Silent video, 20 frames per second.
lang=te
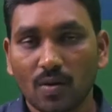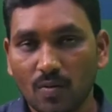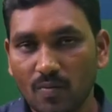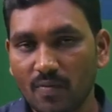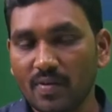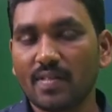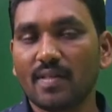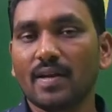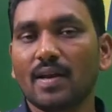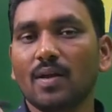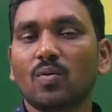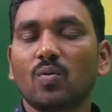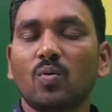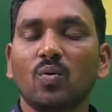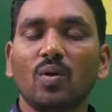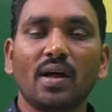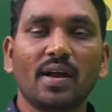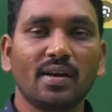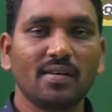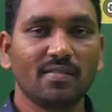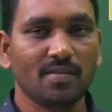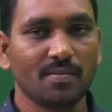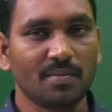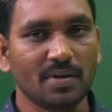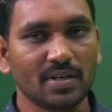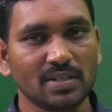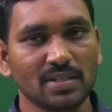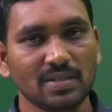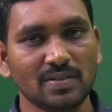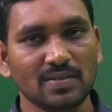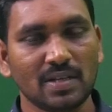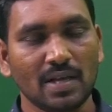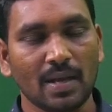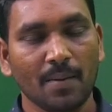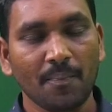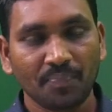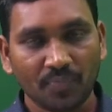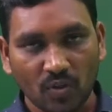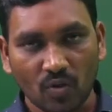నువ్వేదన్నా కులాన్ని విమర్శిస్తే